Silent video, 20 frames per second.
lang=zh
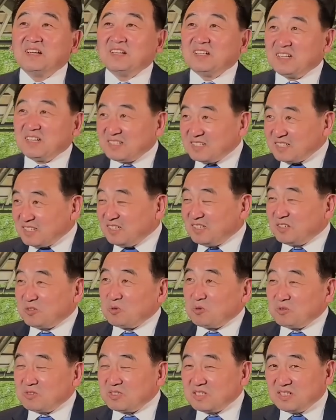他自己
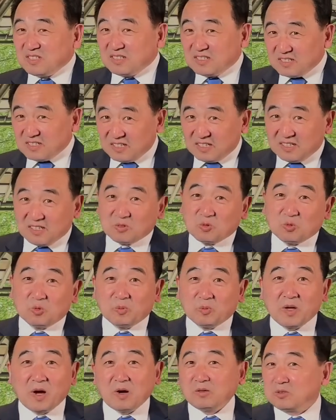公司自己的股
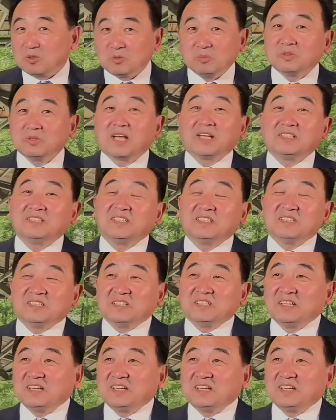票都不担心。